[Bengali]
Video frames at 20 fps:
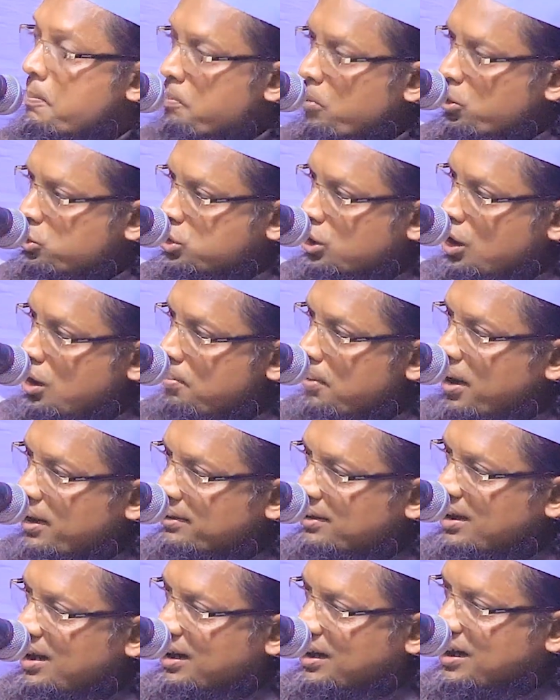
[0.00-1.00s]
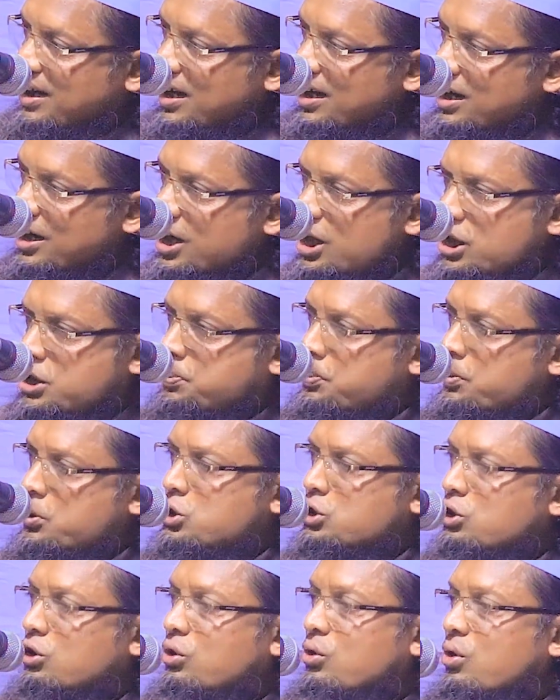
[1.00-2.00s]
মুসলমানদেরকে
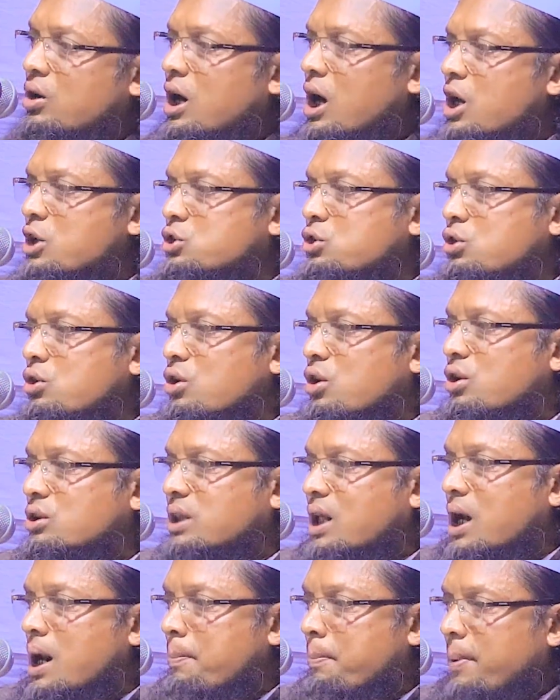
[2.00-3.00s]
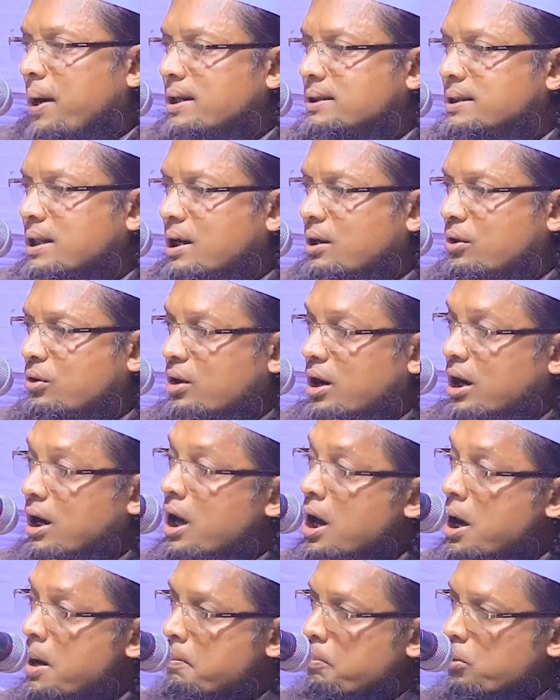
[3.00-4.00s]
নিষ্পিষিত করার জন্য তারা তারা করে
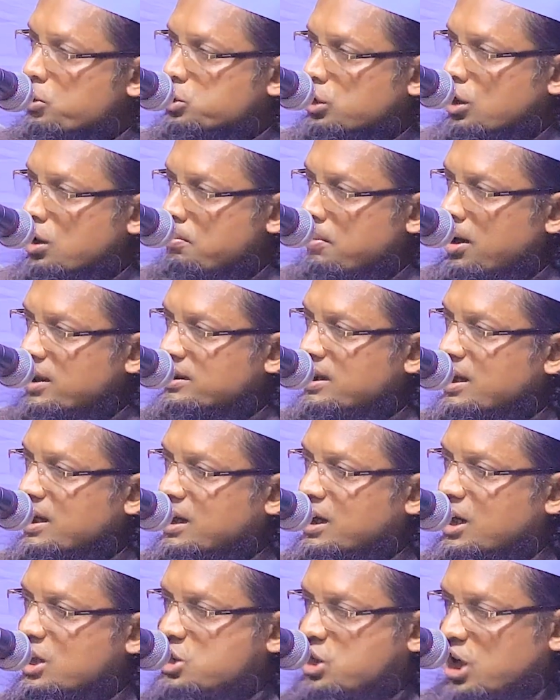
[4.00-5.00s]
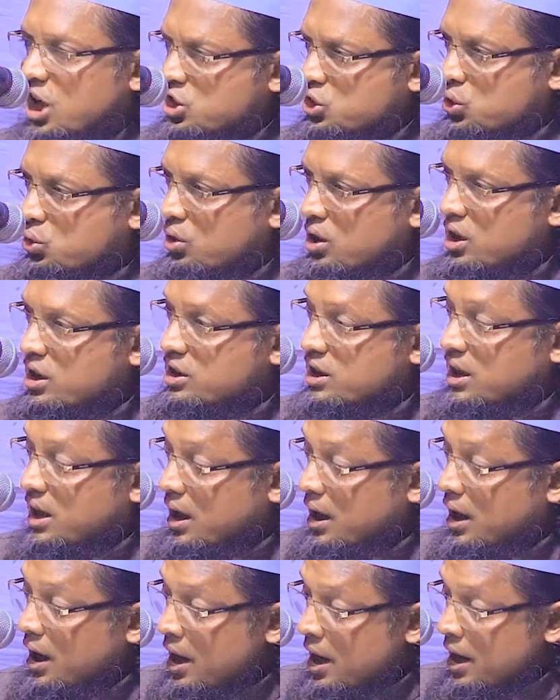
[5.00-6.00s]
মুসলমানদেরকে শেষ করে
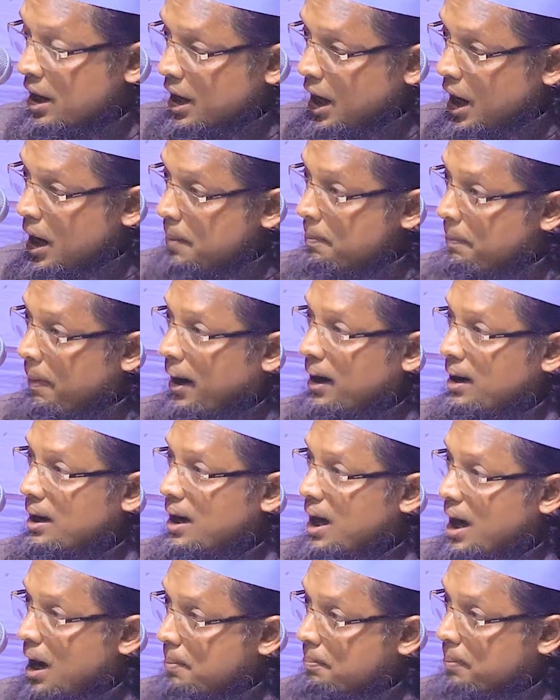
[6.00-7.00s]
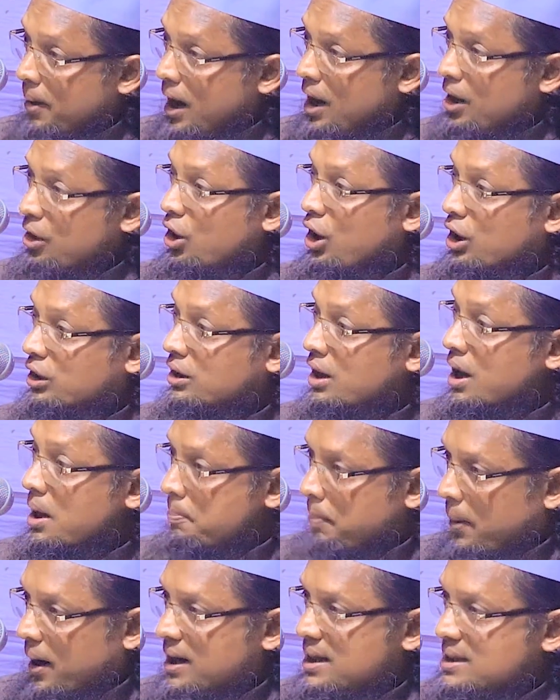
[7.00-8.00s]
দিয়ে এই বাংলা ভারত
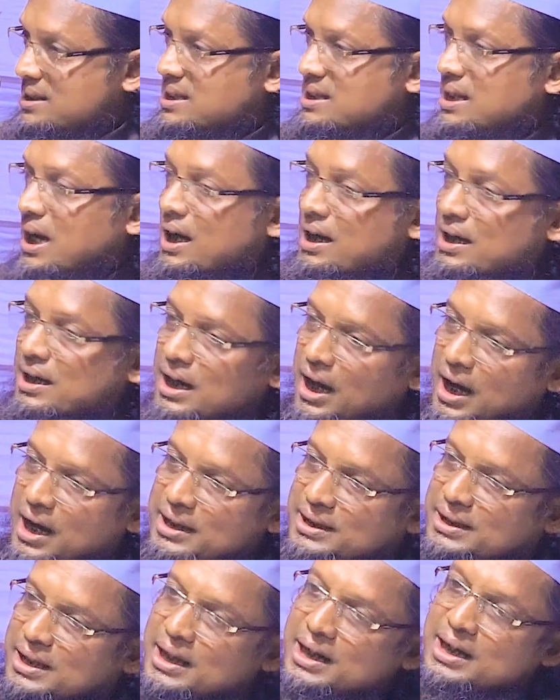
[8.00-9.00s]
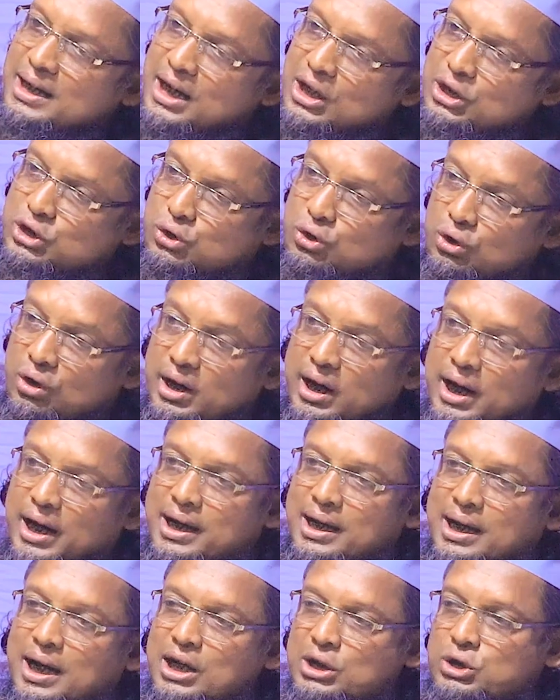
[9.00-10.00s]
পাকিস্তান এই তিন রাষ্ট্র
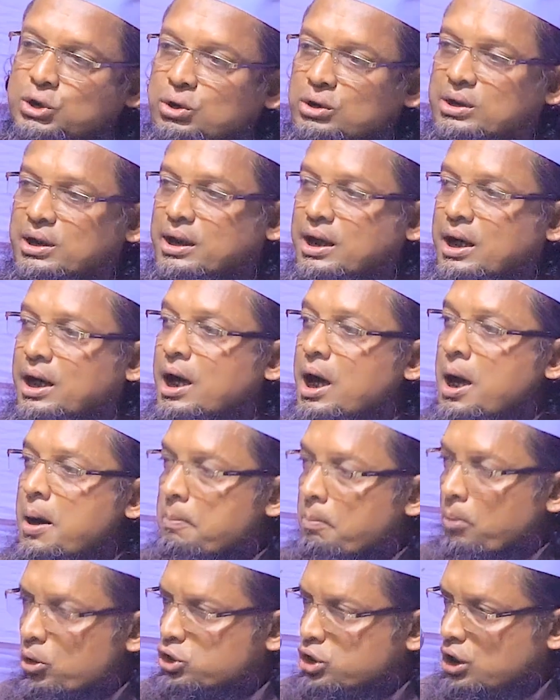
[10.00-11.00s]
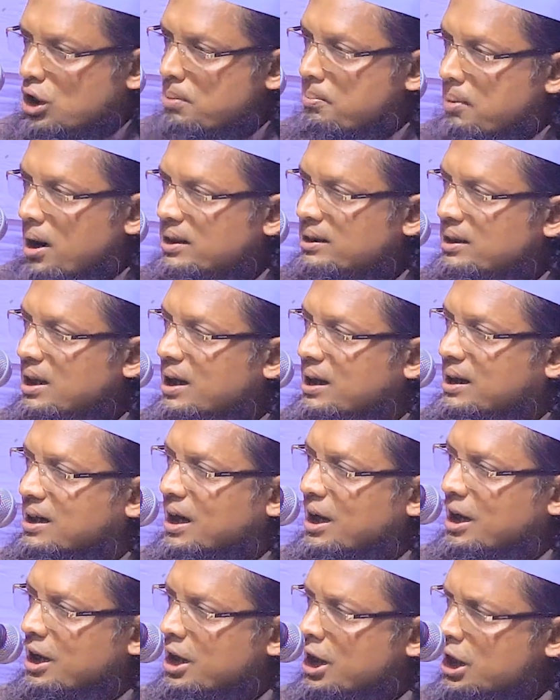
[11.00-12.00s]
এক রাষ্ট্র থেকে
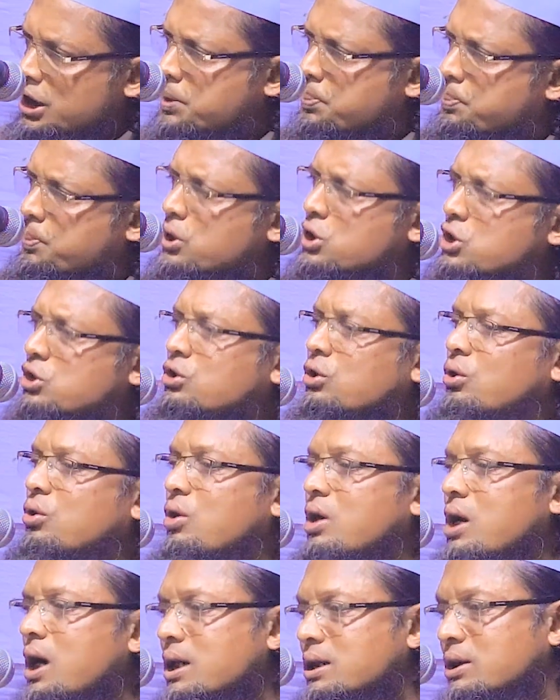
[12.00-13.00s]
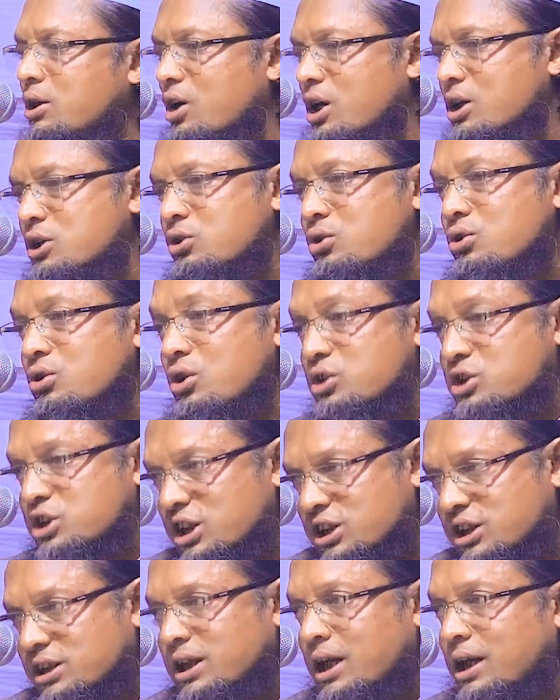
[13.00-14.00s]
মুসলমানদেরকে নিষ্পিষিত করার দেওয়ার জন্য
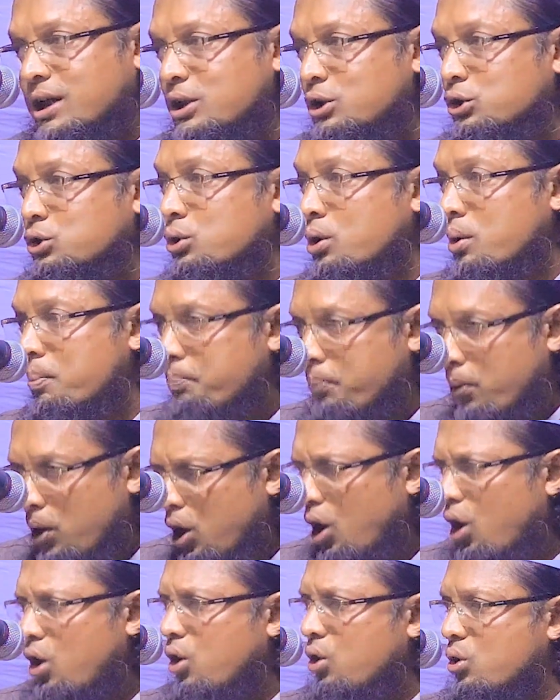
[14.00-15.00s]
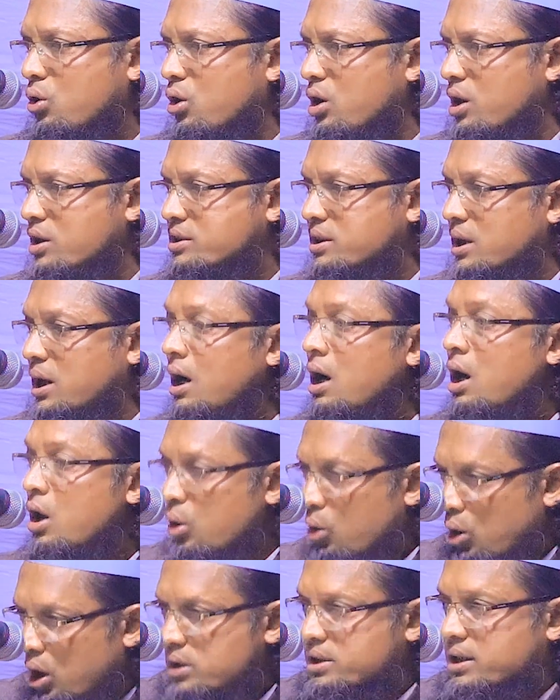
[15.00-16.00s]
চেষ্টা কিন্তু বহু করেছে
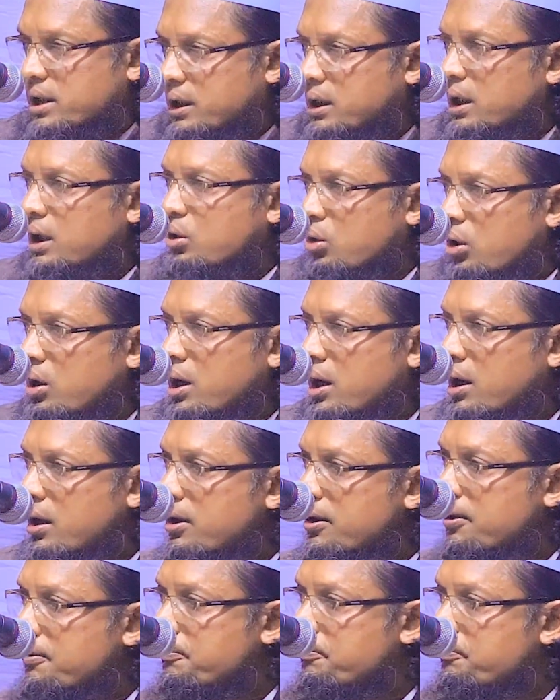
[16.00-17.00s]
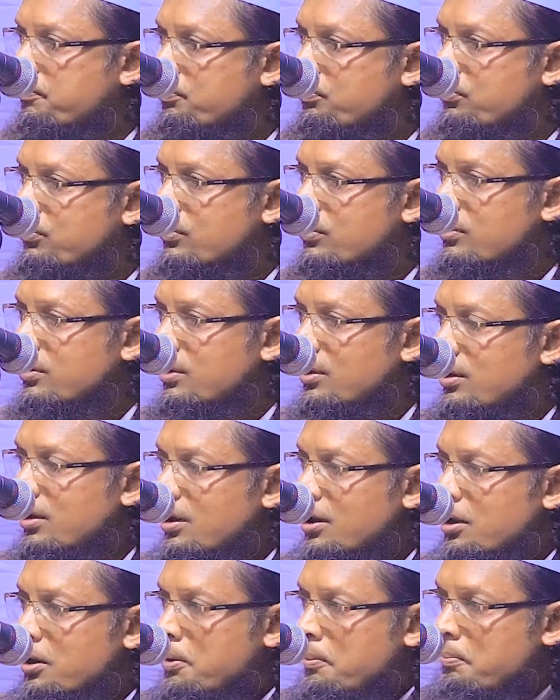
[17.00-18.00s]
করছে কি করে নাই
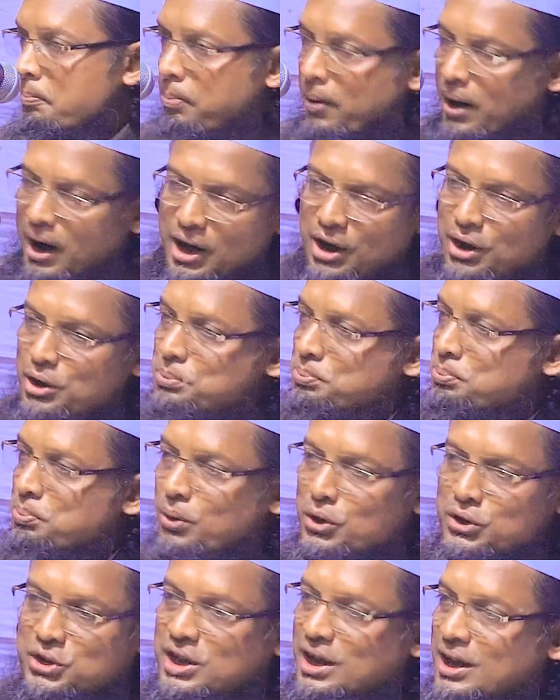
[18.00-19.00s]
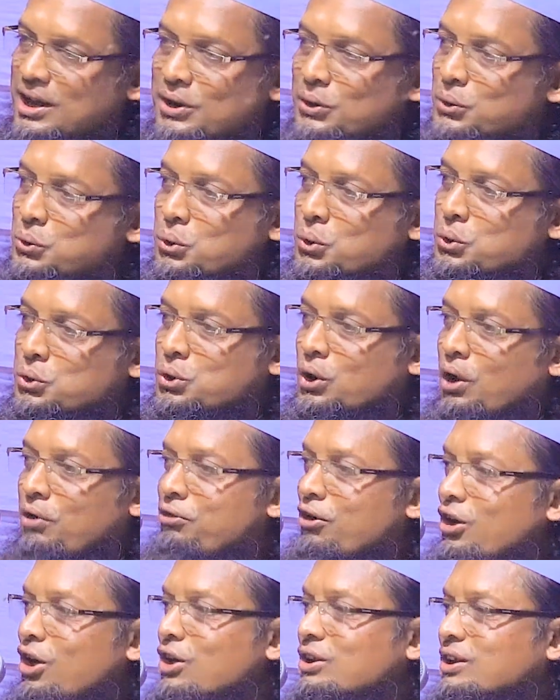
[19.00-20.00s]
ভারতবর্ষে কিন্তু
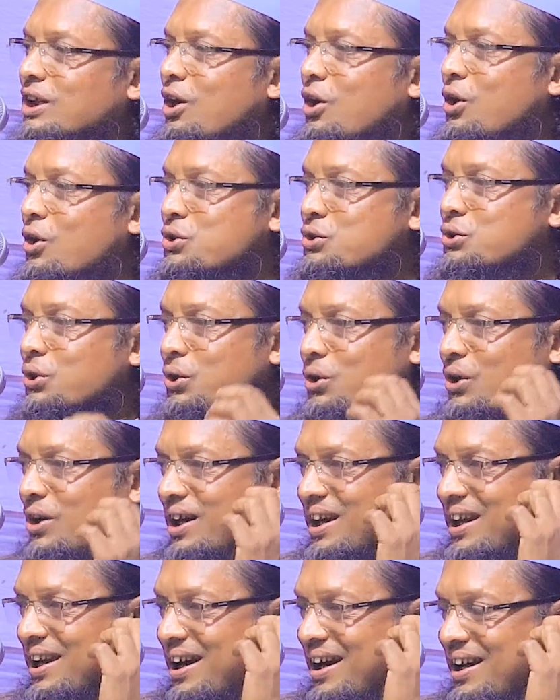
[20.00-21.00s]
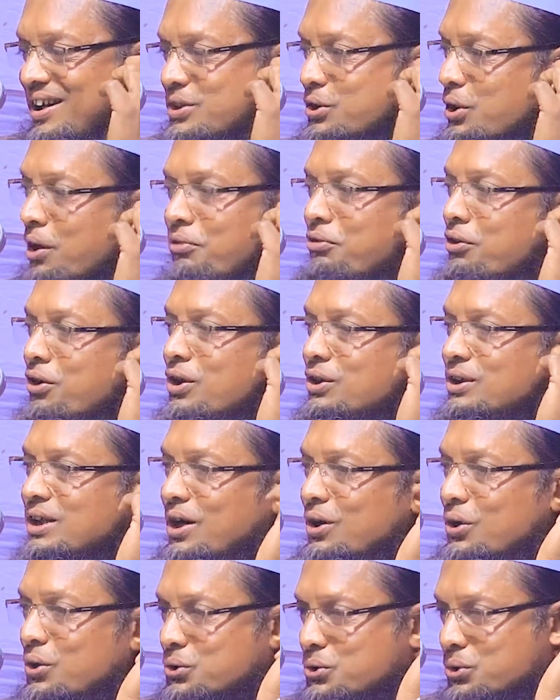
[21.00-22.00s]
সফলতা অর্জন হয় নাই
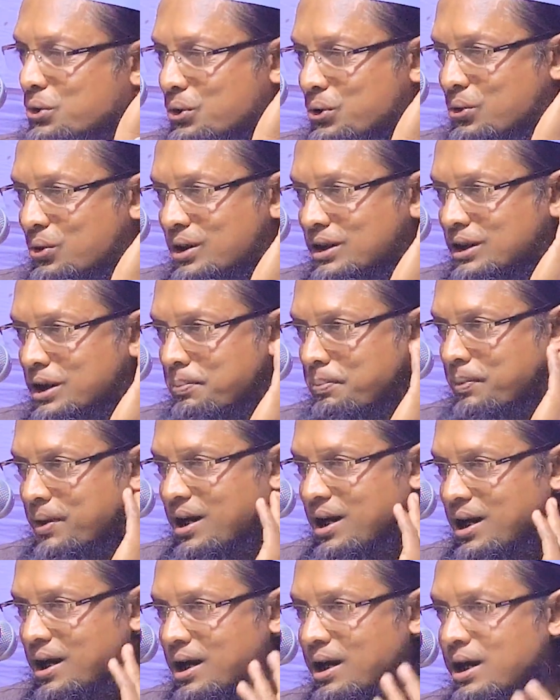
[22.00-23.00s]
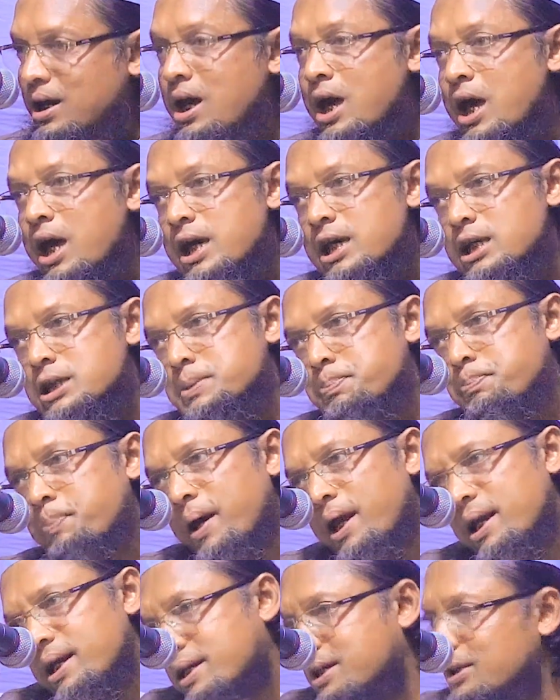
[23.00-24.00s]
সফলতা অর্জন করতে পারে নাই
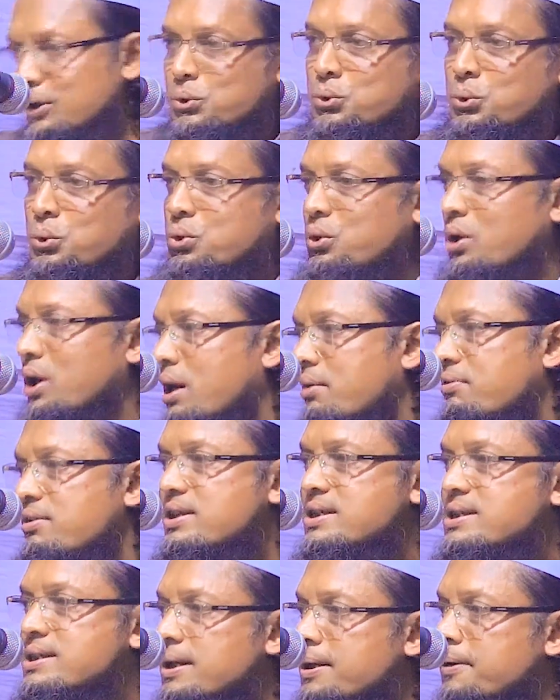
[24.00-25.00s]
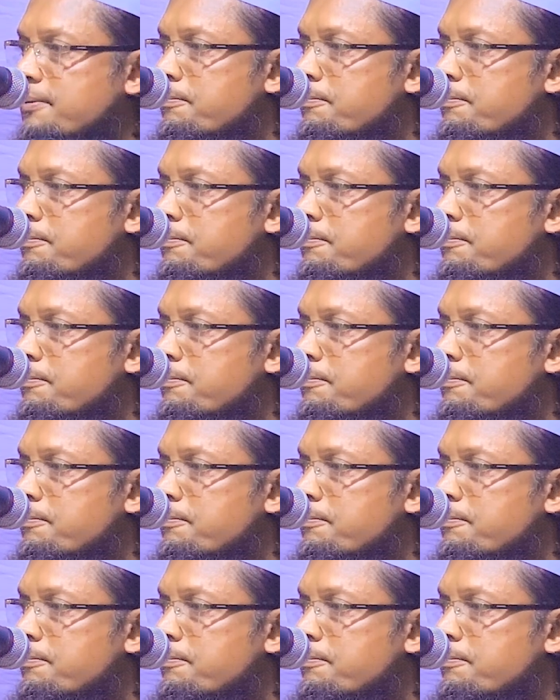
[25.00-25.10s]
স্পেন কিন্তু কইরা ফেলছে